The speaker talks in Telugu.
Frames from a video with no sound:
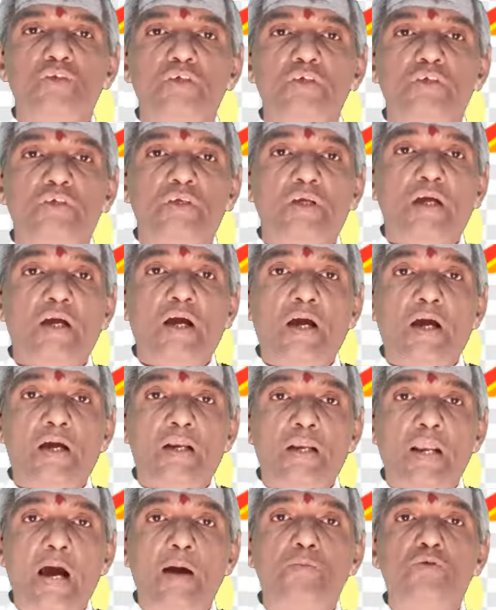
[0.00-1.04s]
నిజంగా
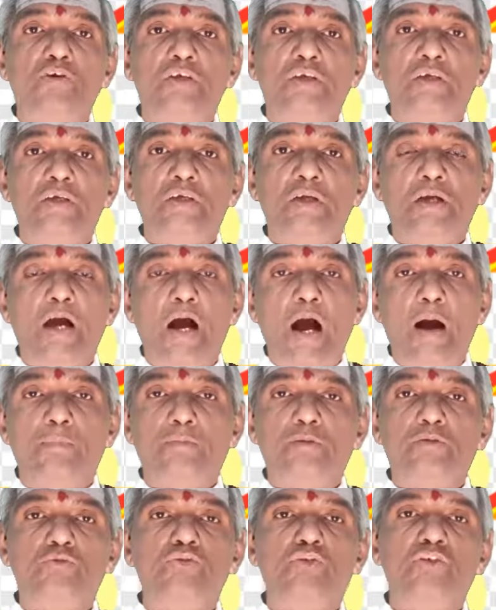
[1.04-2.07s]
రామునికి
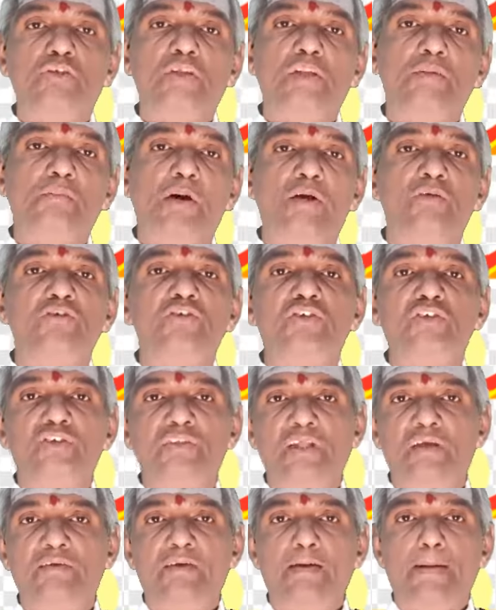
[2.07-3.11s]
ఆపద వచ్చిందని
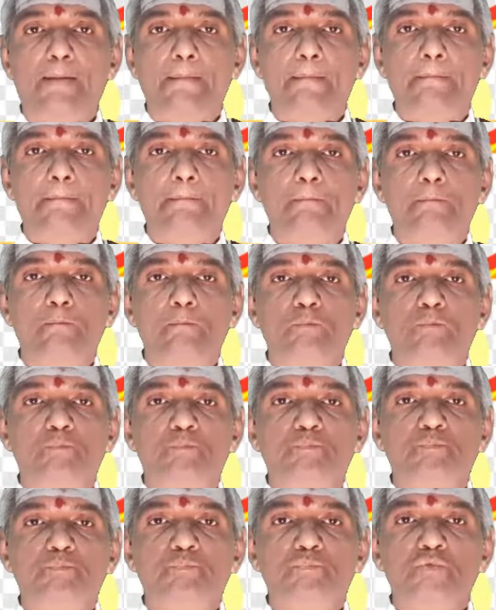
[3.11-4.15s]
భావించింది ఆమె
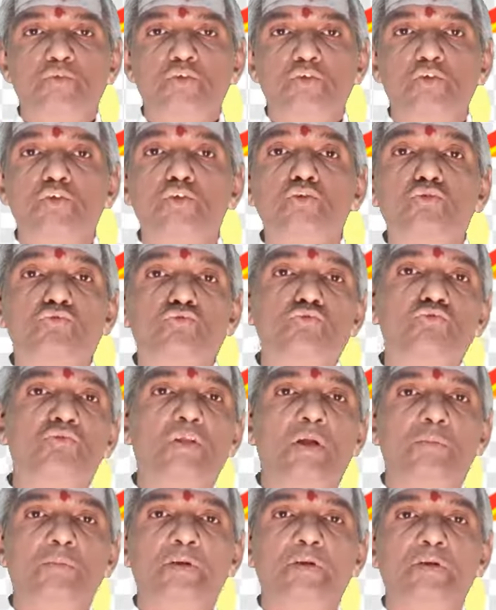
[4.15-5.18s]

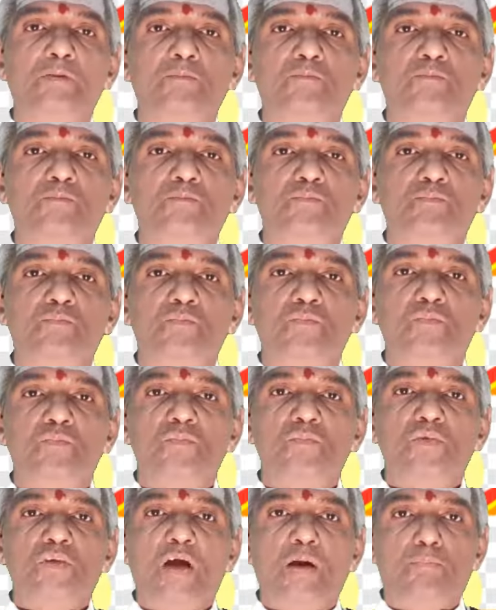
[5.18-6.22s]
ఏడుస్తుంది ఆమె
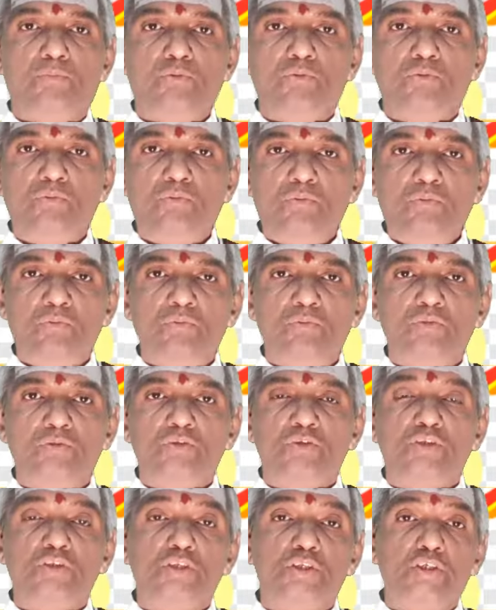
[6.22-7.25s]
అప్పుడు
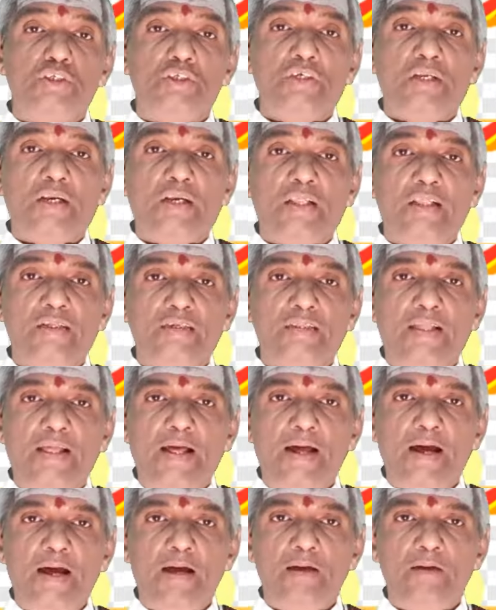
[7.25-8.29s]
త్రిజట అన్నది కదా
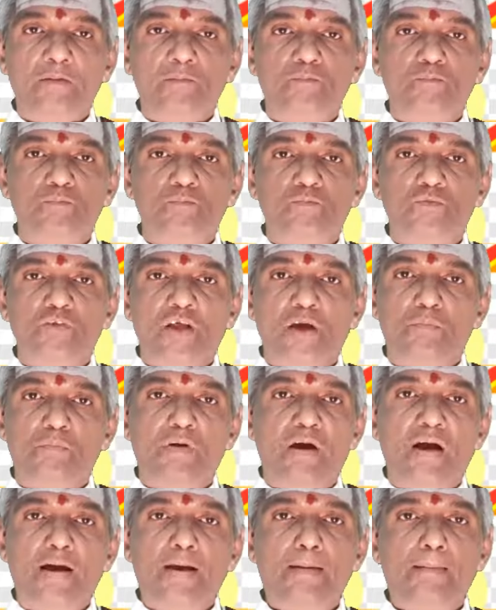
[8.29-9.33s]

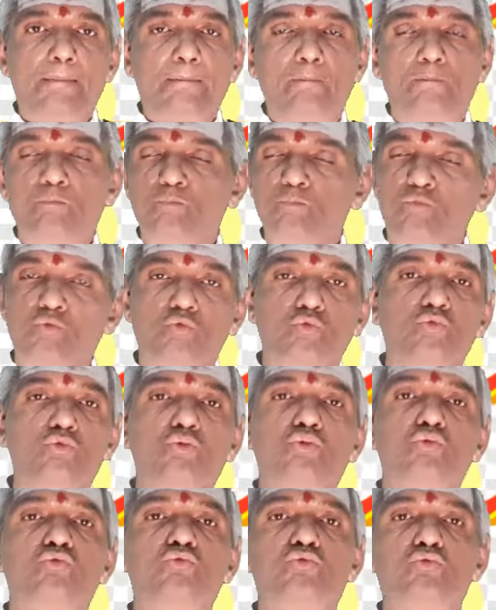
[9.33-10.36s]
అమ్మా నువ్వు
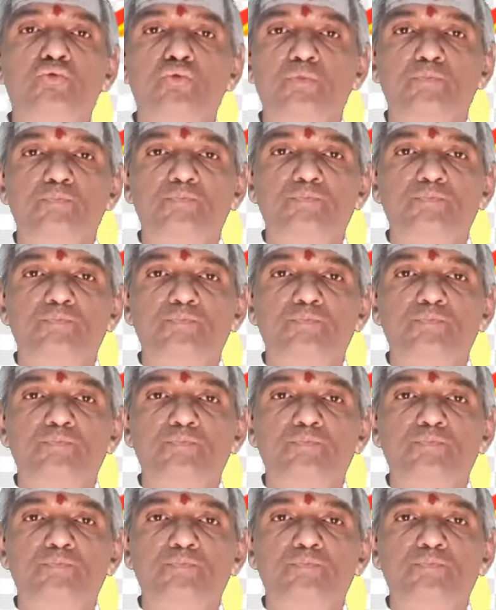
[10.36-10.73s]
దుఃఖించొద్దు